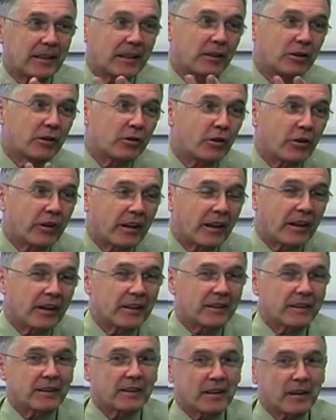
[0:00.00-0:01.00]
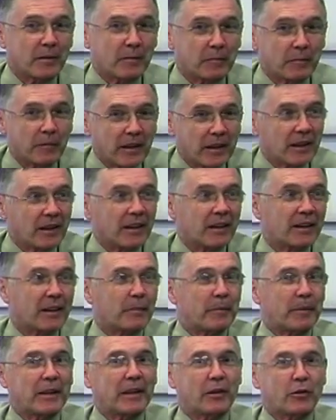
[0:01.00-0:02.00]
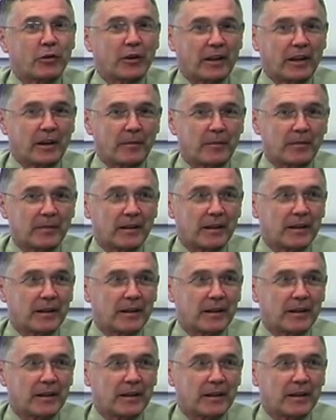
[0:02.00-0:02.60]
Tecnología que medie la pedagogía.